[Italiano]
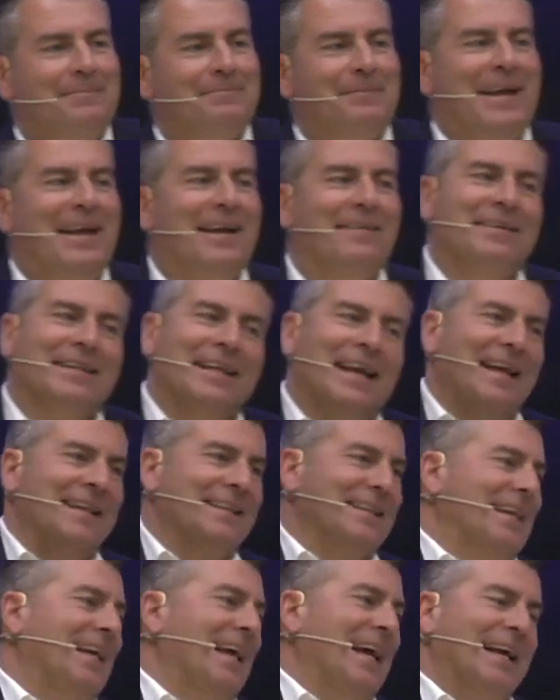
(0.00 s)
è
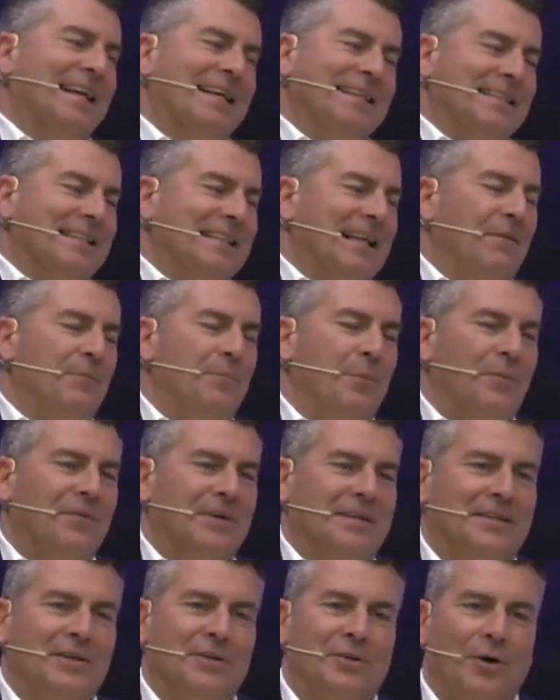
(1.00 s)
evidente che anche se ti dà un po'
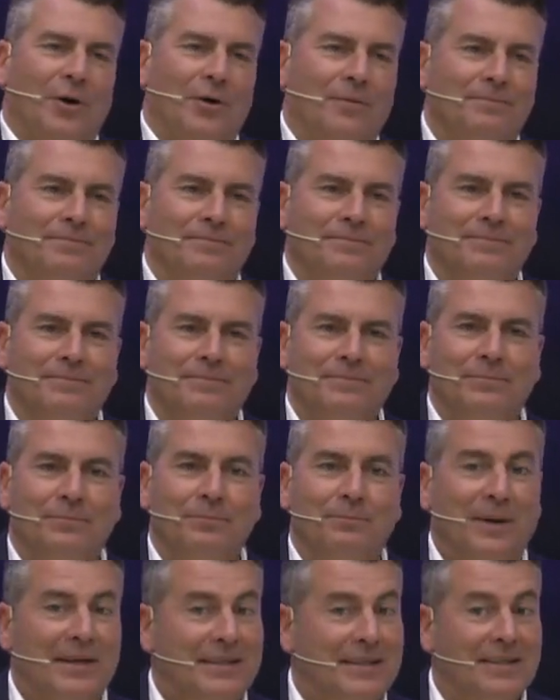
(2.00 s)
fastidio,
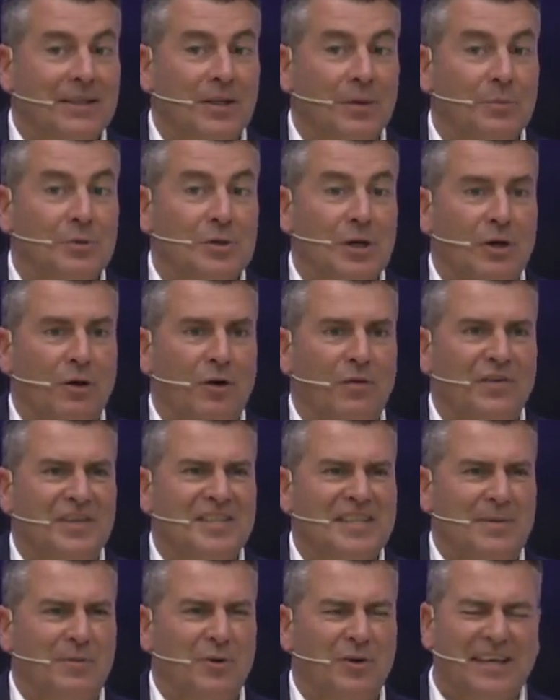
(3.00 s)
un passettino bisogna che lo
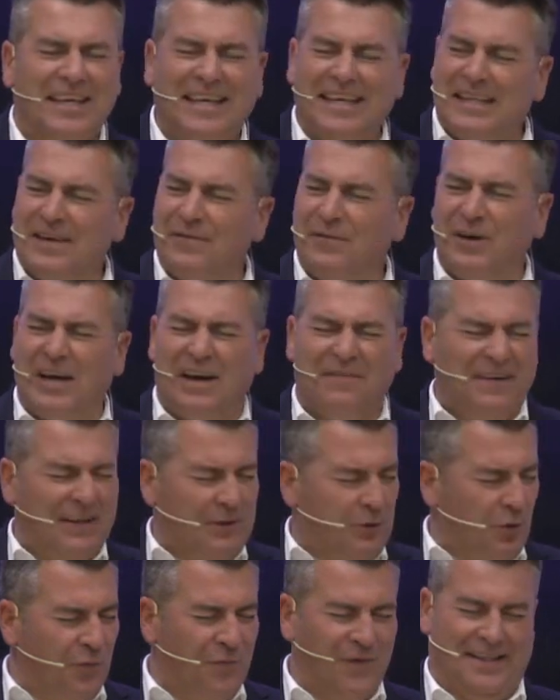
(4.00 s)
facciamo. Chi di voi ha
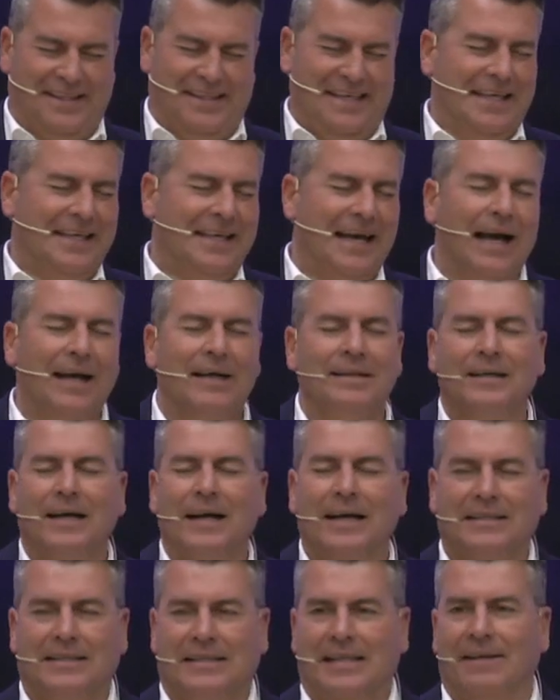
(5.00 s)
fatto fatica
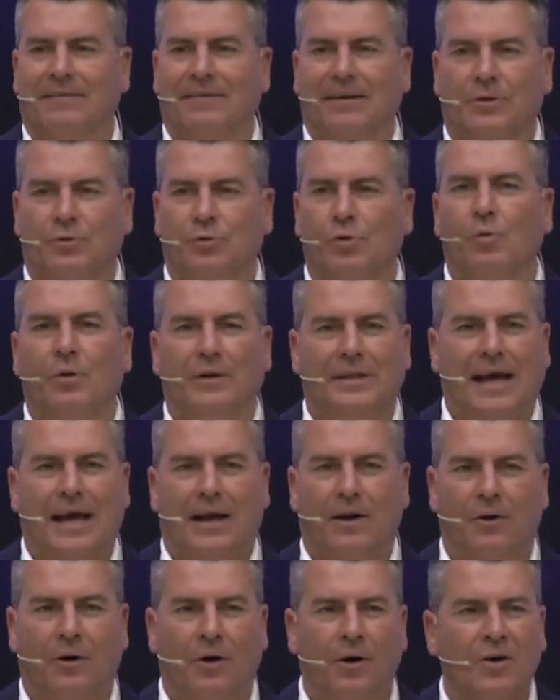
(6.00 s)
a scrivere sul
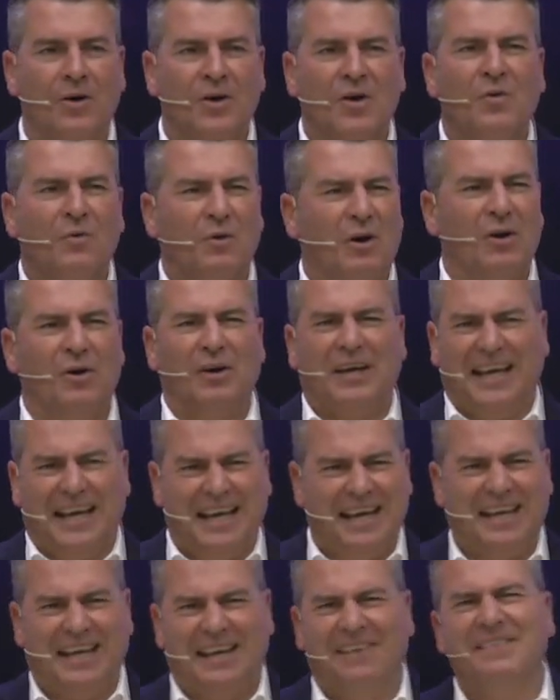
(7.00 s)
quaderno quello
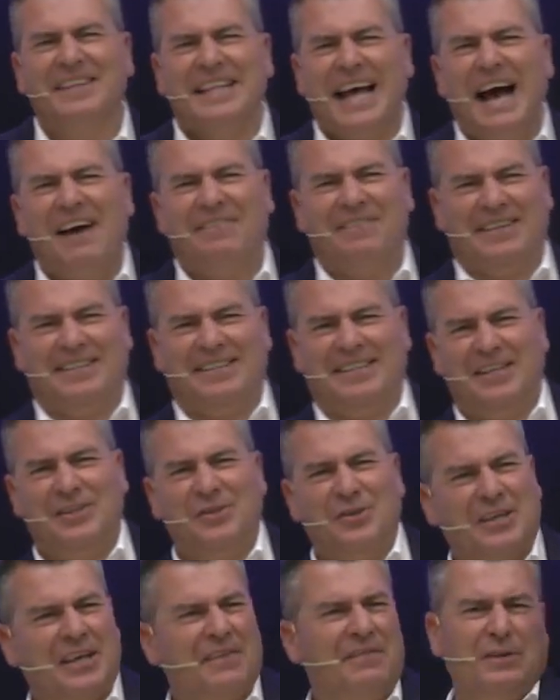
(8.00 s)
che, che vi dà
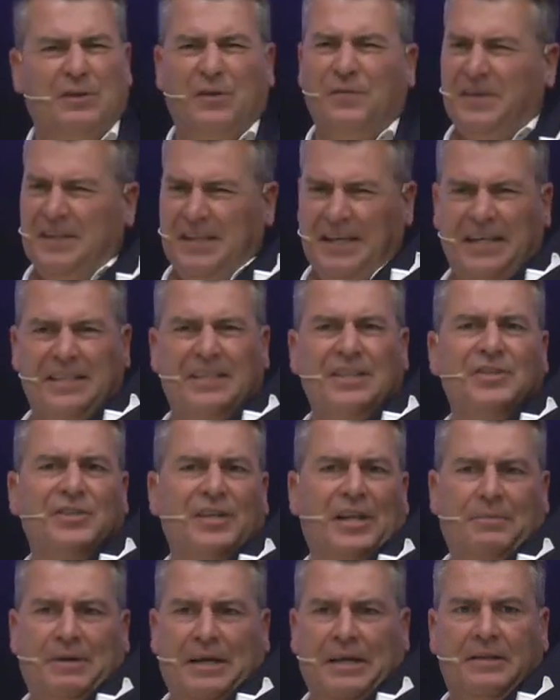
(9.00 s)
fastidio? Chi ha fatto fatica?
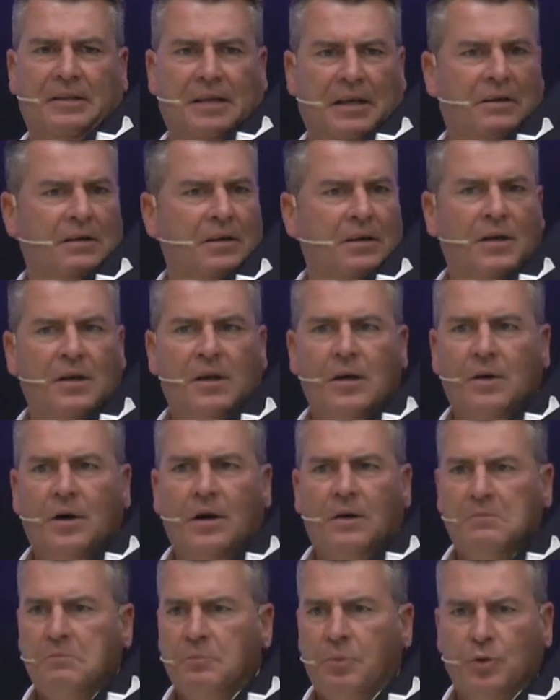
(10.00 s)
Sinceramente,
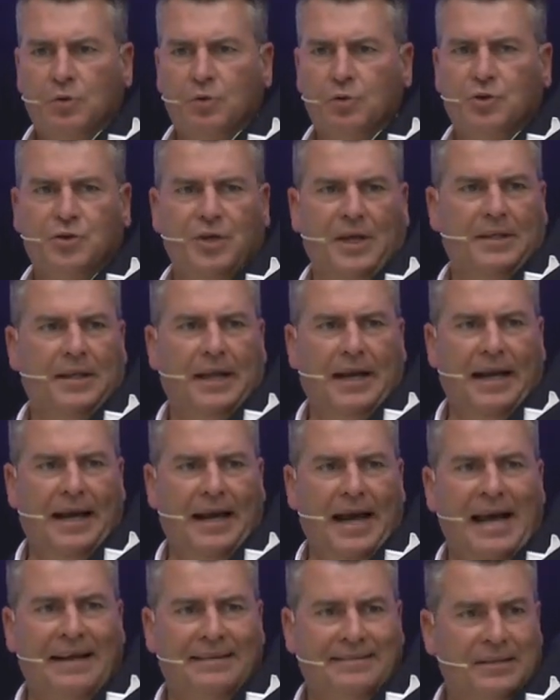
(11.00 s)
può succedere,
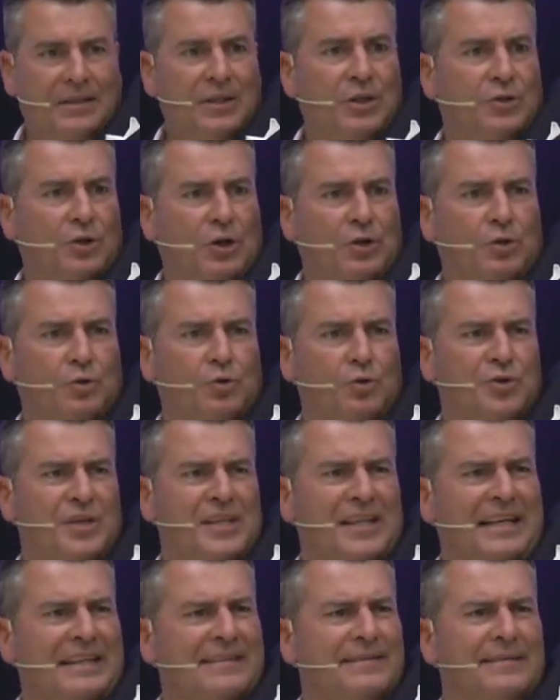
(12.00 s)
eh? anzi di solito
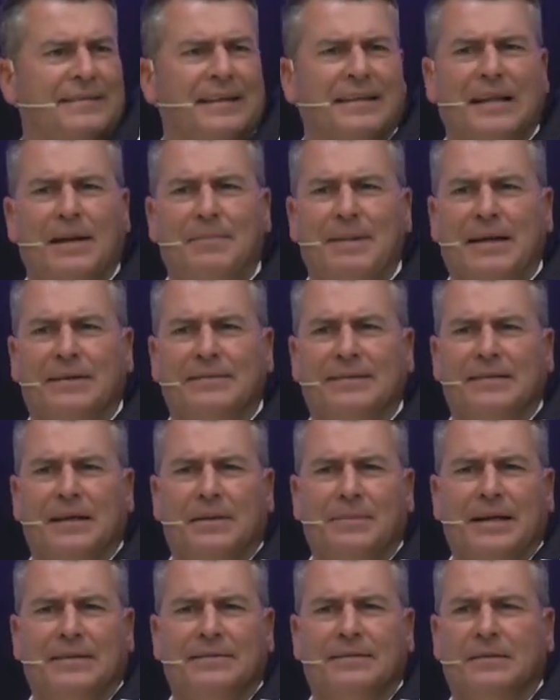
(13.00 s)
succede inizia, state la mano, state
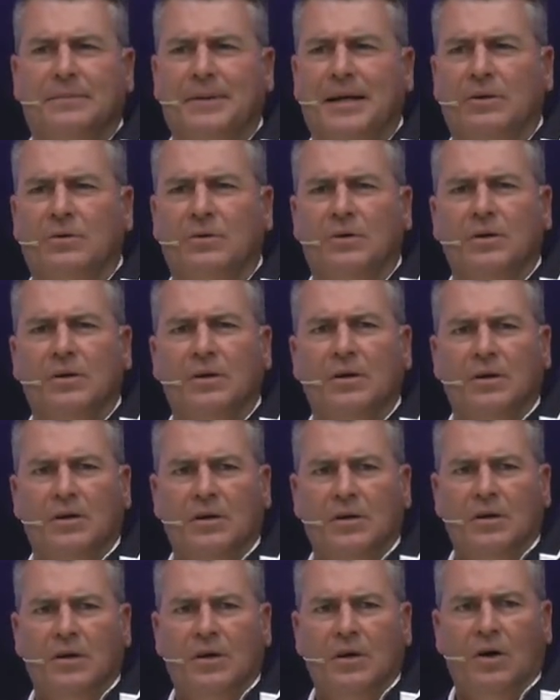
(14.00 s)
la mano, state la mano.
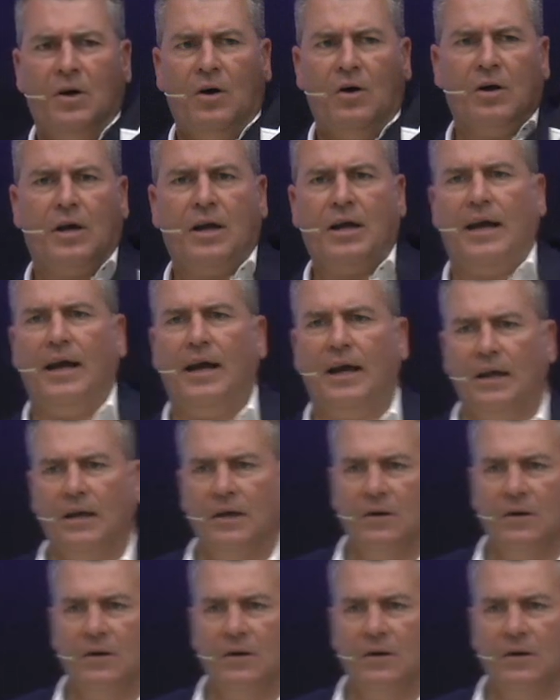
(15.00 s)
Ok,